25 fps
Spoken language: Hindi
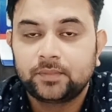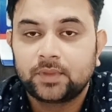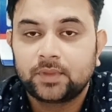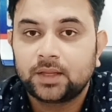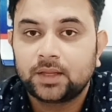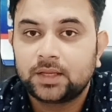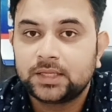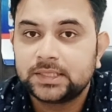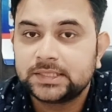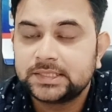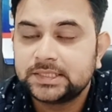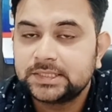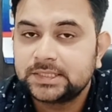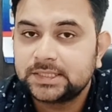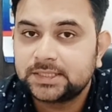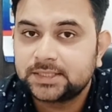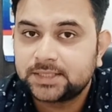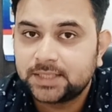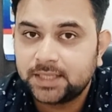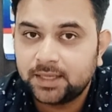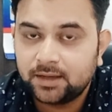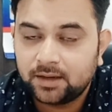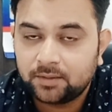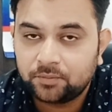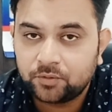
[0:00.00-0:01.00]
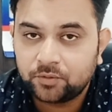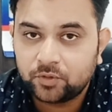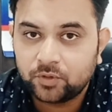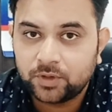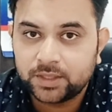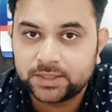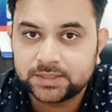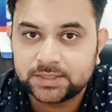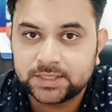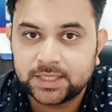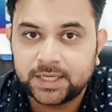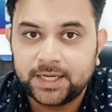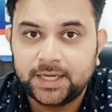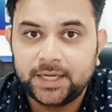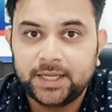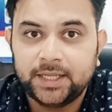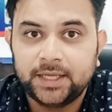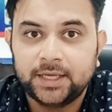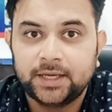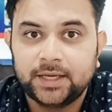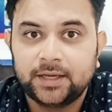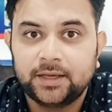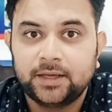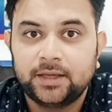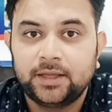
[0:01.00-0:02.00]
किसी चीज़ की आपको एंजाइटी
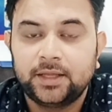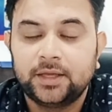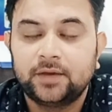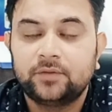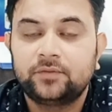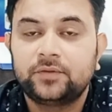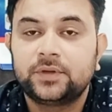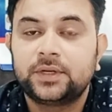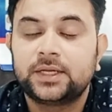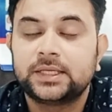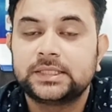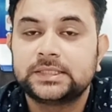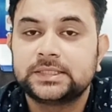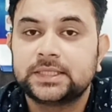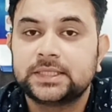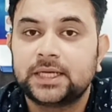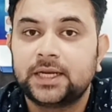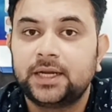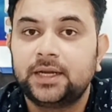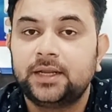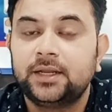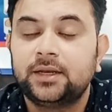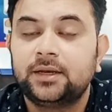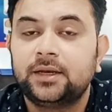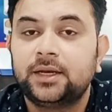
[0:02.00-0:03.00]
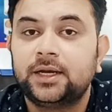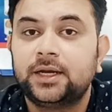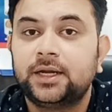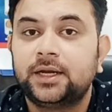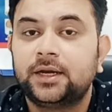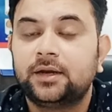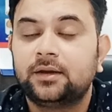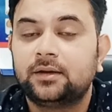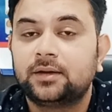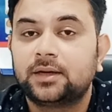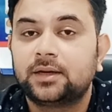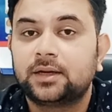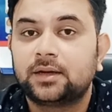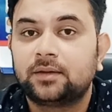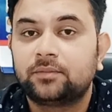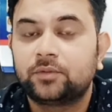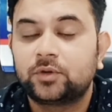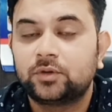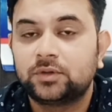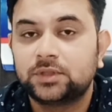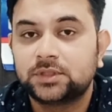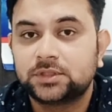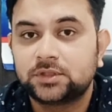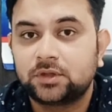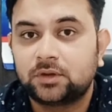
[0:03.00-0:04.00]
है या फिर एनजाइटी रिलेटेड अगर आपको
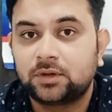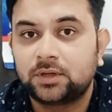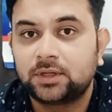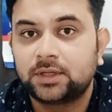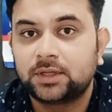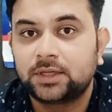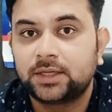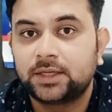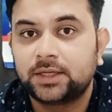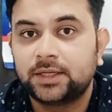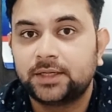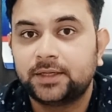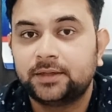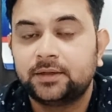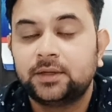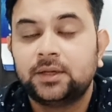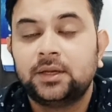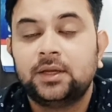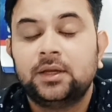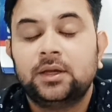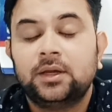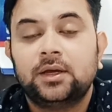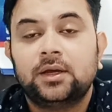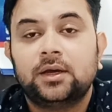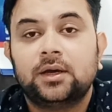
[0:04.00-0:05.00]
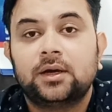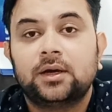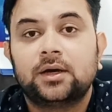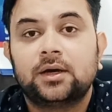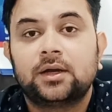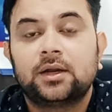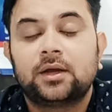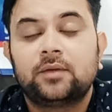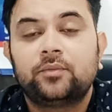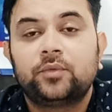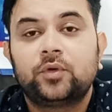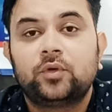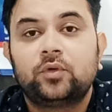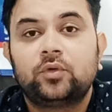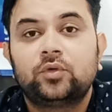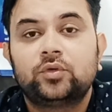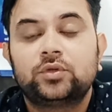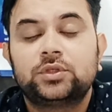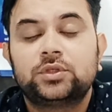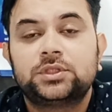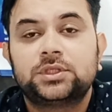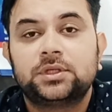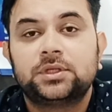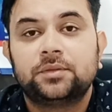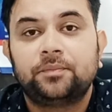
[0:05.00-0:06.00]
डिसऑर्डर है अगर आपको
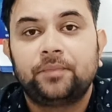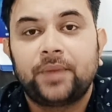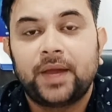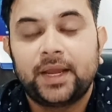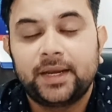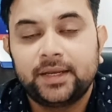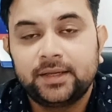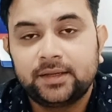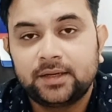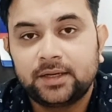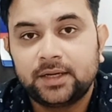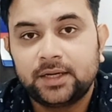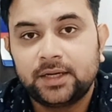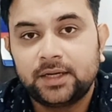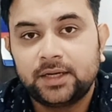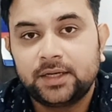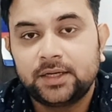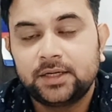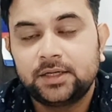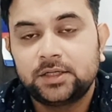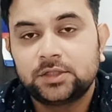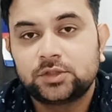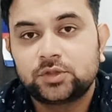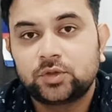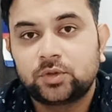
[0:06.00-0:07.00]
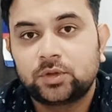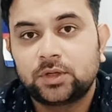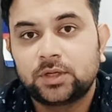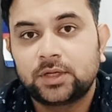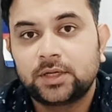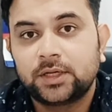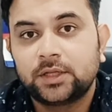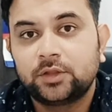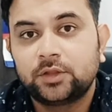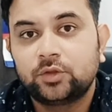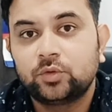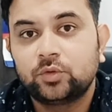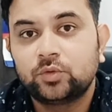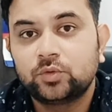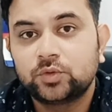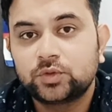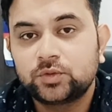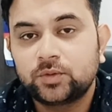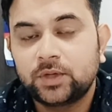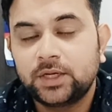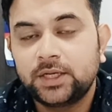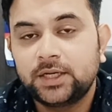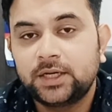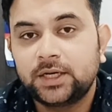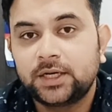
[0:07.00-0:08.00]
कुछ पैनिक रिलेटेड डिसऑर्डर है तो उस
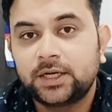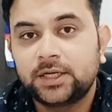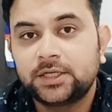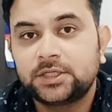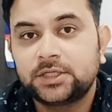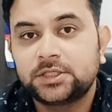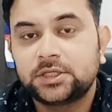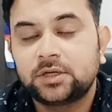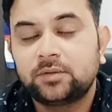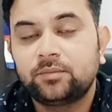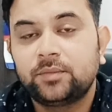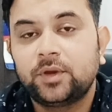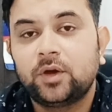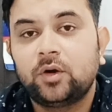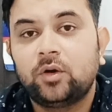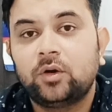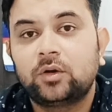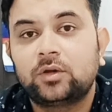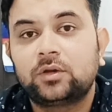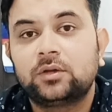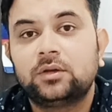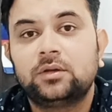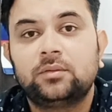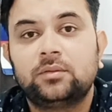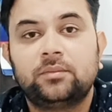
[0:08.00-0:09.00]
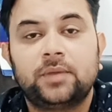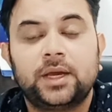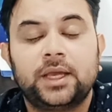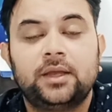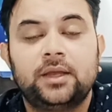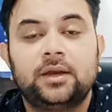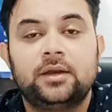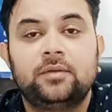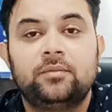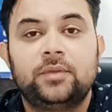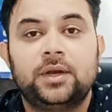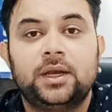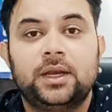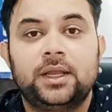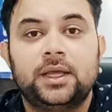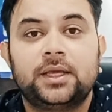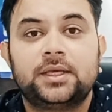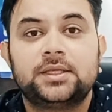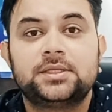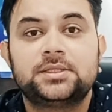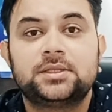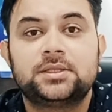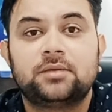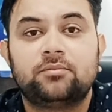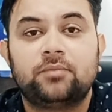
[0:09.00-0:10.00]
वाली कंडीशन में ऑक्यूलर माइग्रेन मिलने
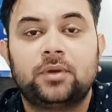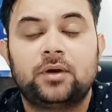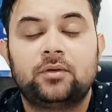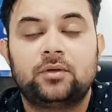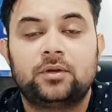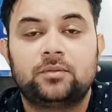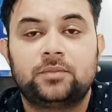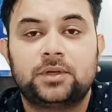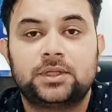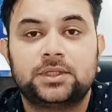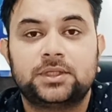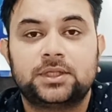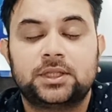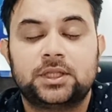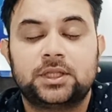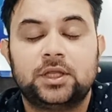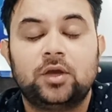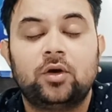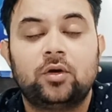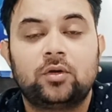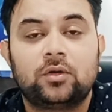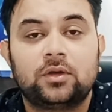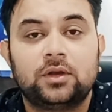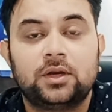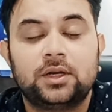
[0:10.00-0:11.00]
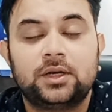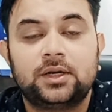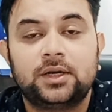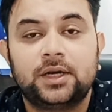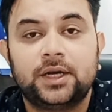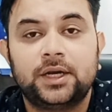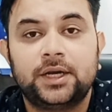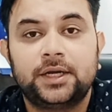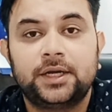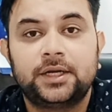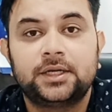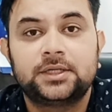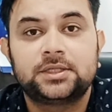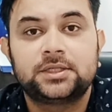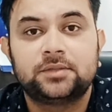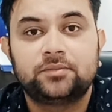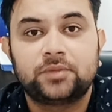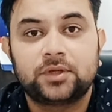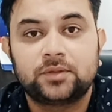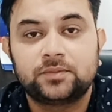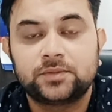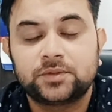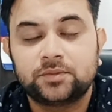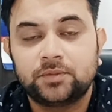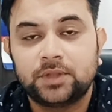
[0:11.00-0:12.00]
की संभावना बढ़ जाती है ऑक्यूलर रिलेटेड
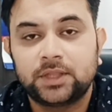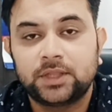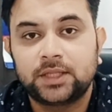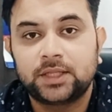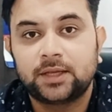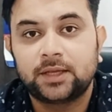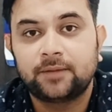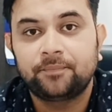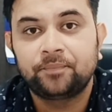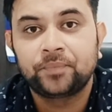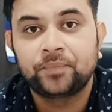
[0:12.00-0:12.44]
सिम्टम्स मिलते हैं